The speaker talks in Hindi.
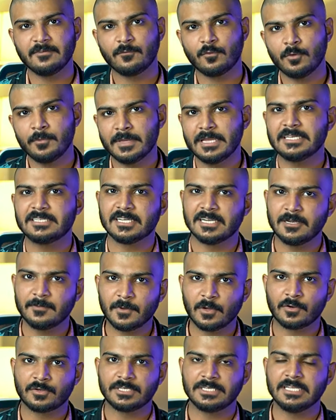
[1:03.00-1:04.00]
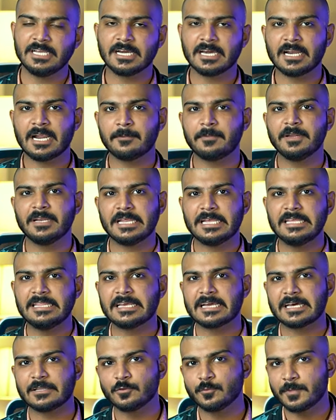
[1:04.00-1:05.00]
है वो मेरे चैनल पे ऑलरेडी अगर आपने
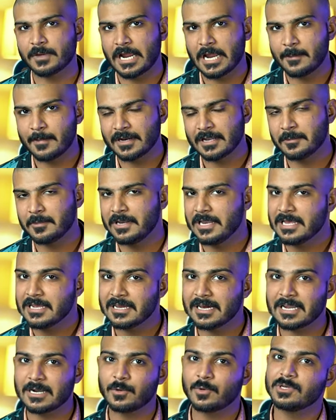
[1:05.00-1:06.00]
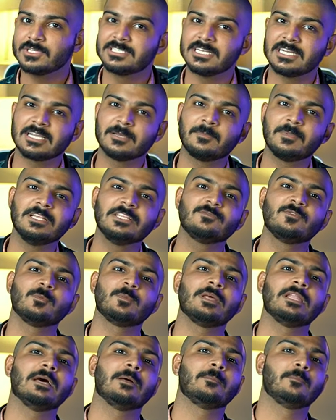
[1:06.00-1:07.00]
नहीं देखा तो ऊपर आई बटन में लिंक आ रहा होगा जाके प्लीज़
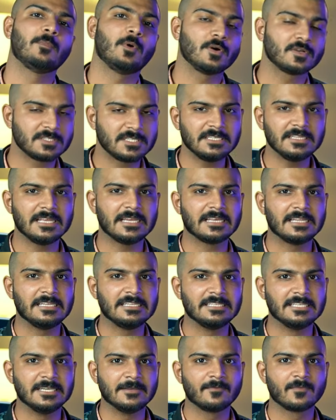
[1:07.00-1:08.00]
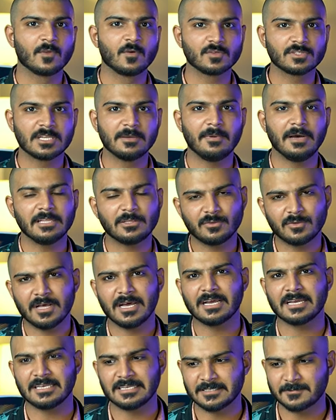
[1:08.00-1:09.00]
वो पहले अनबॉक्सिंग देख लीजिए उसके बाद
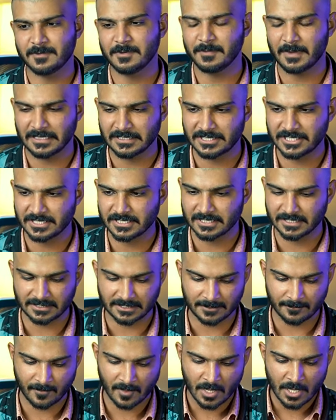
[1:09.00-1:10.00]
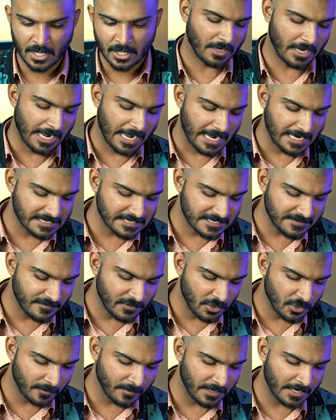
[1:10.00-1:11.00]
थोड़ा आके इस पर बातचीत करते हैं और आज की
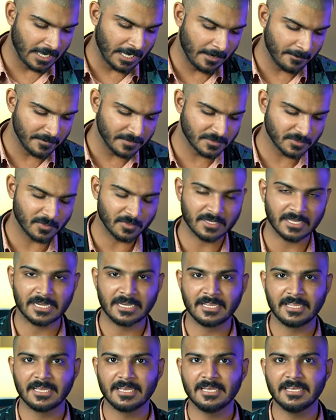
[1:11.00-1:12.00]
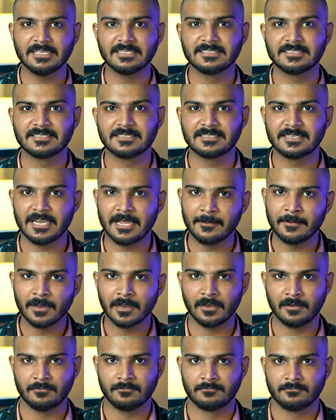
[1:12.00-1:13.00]
वीडियो में हम इसको करेंगे
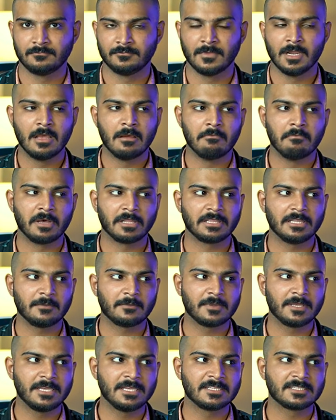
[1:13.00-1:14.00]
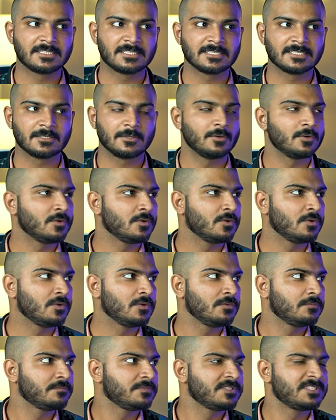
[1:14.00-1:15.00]
स्टेबल मतलब कि इसको
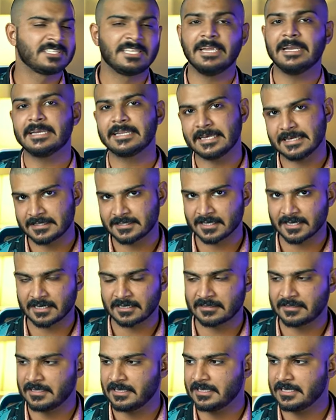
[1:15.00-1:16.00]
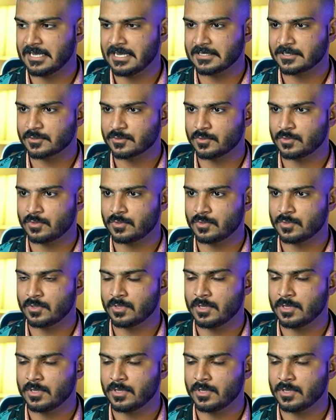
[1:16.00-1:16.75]
सेट कैसे करते हैं या इसको